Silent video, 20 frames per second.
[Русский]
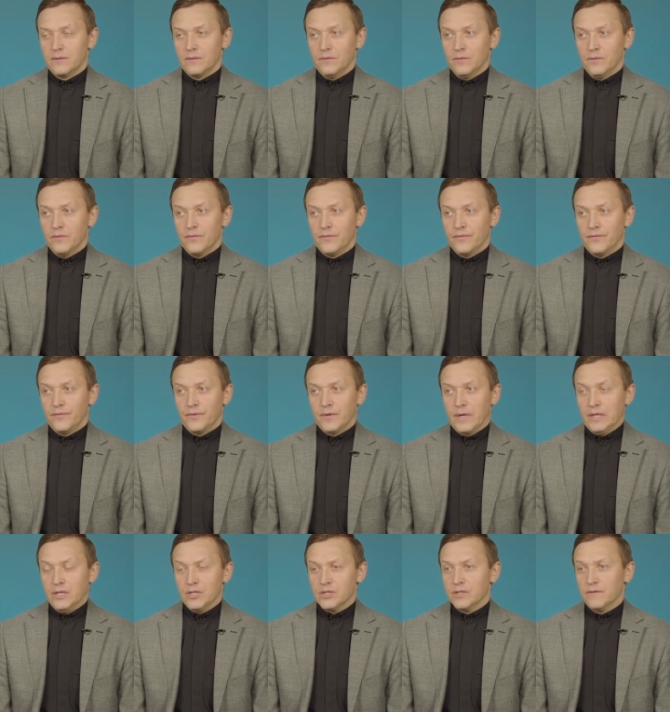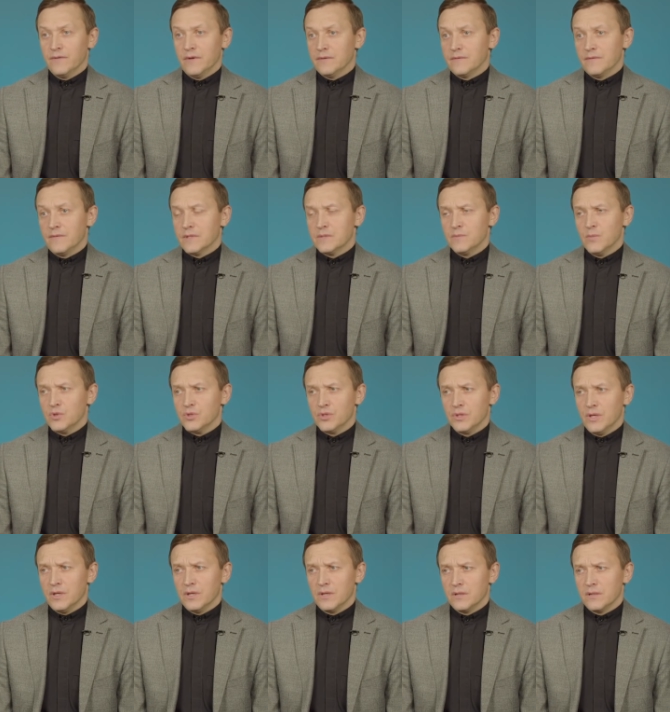Ну, конечно,
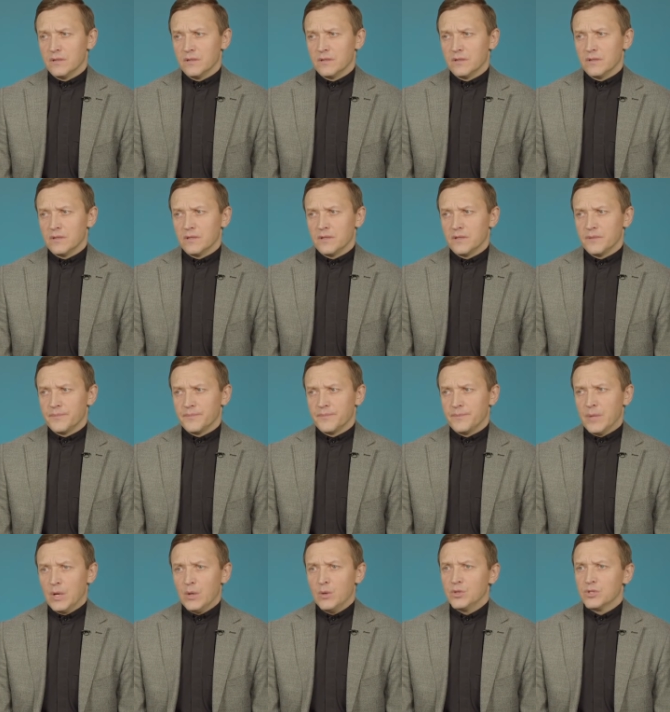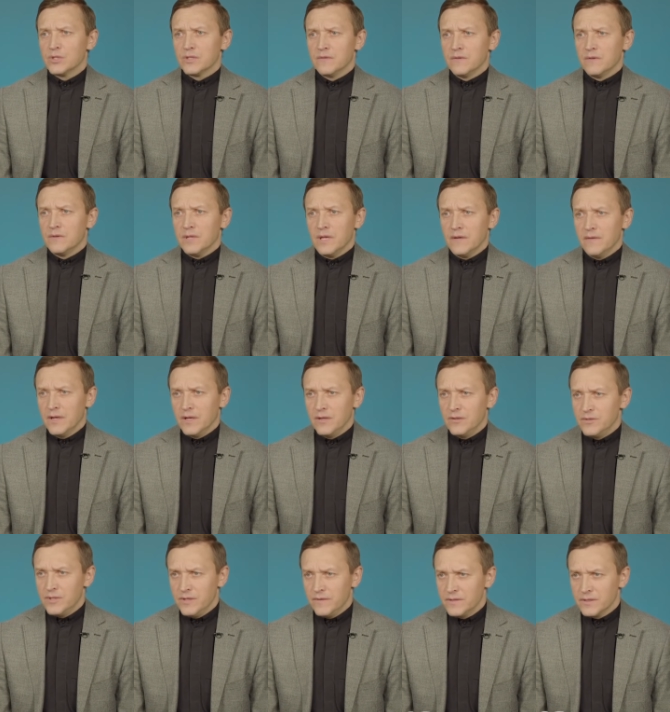возможно, а, пророчества волновали
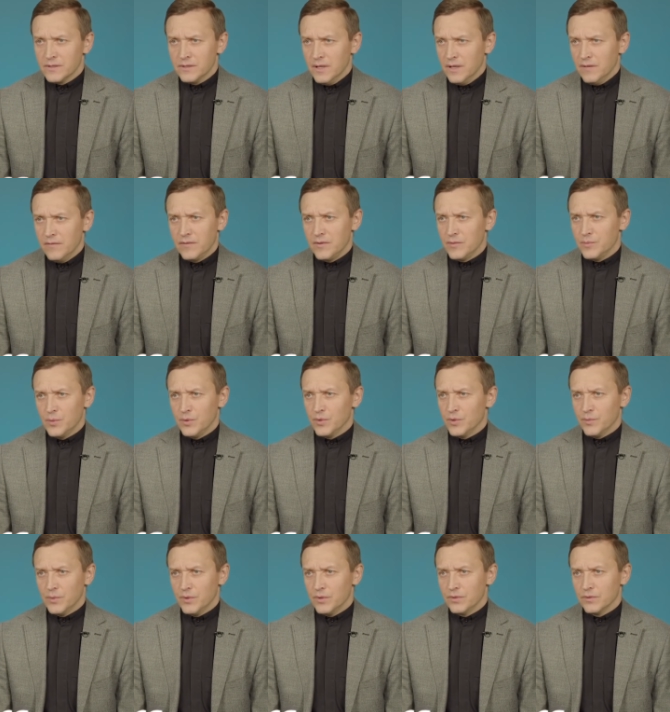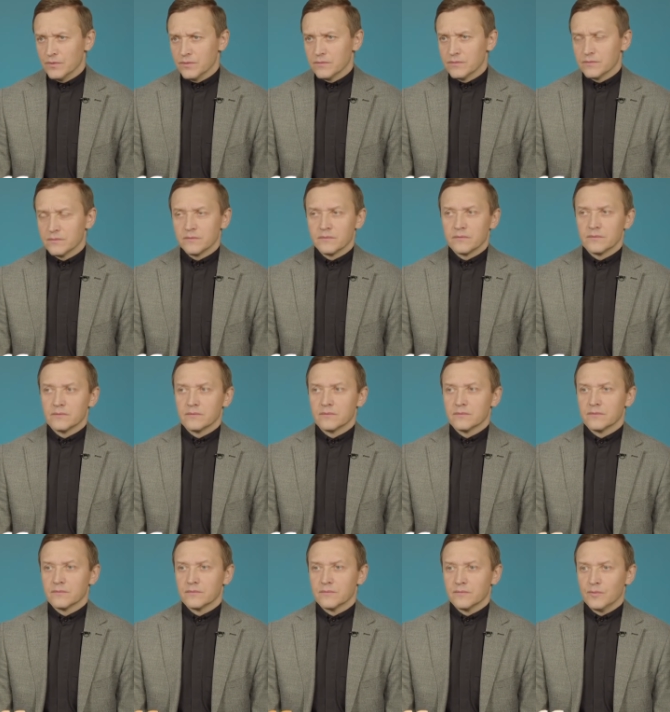людей всегда, в любую эпоху.
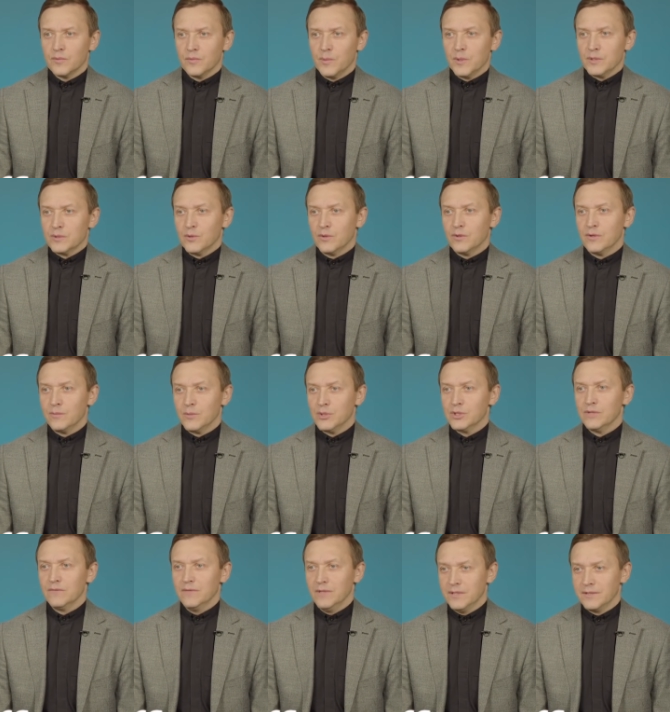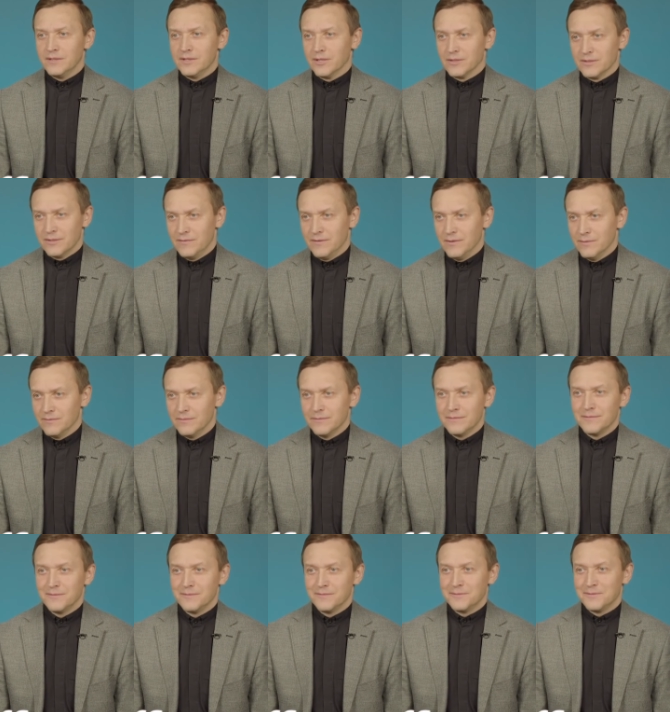Но ну, поскольку мы живые сейчас живем,
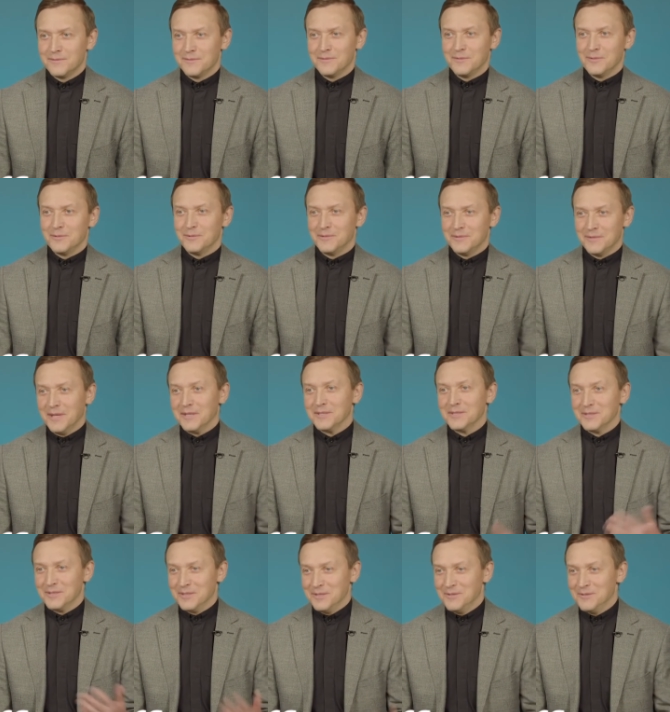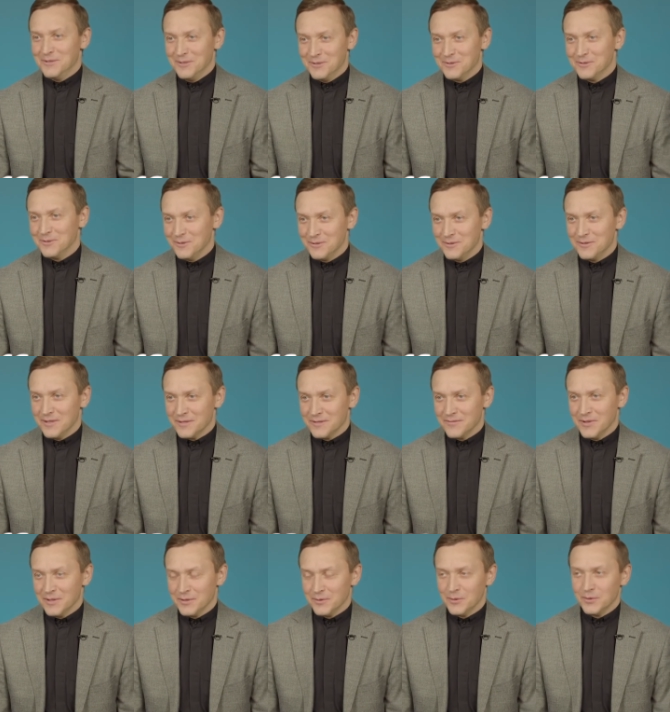то нас это интересует,
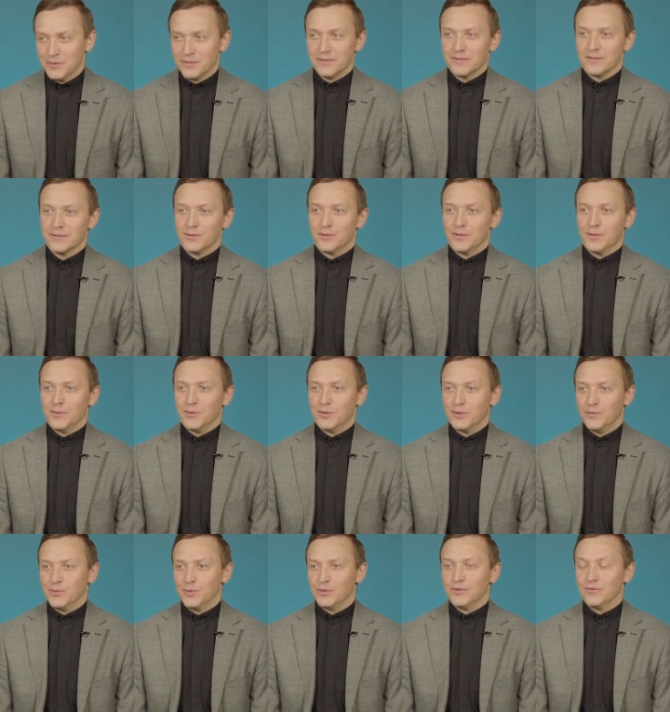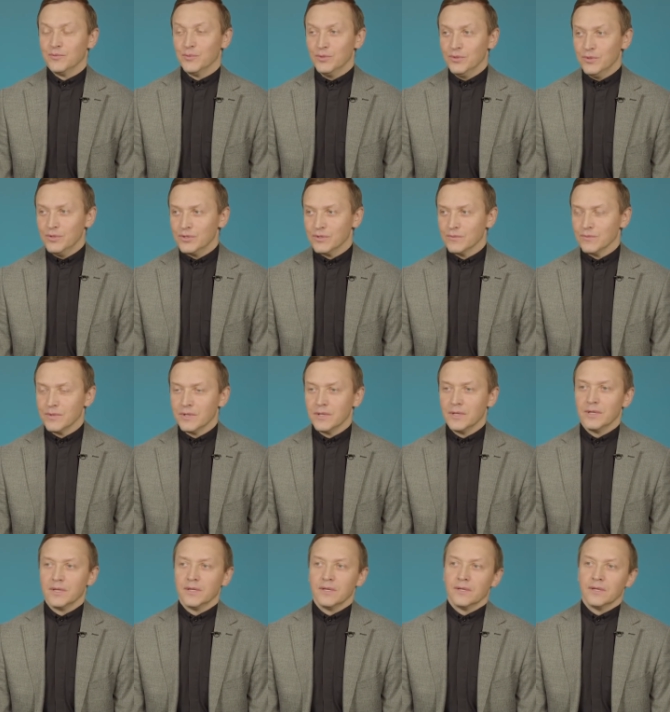нас волнует, что именно будет в будущем.
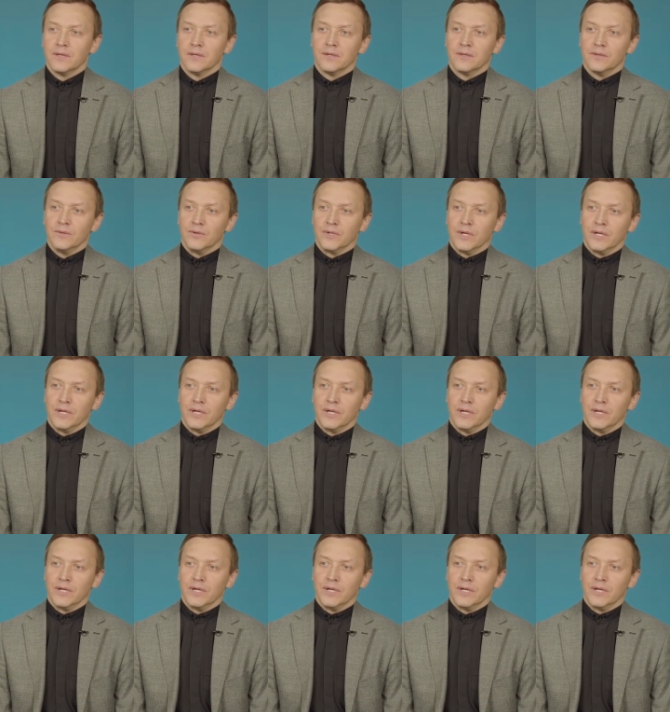Ну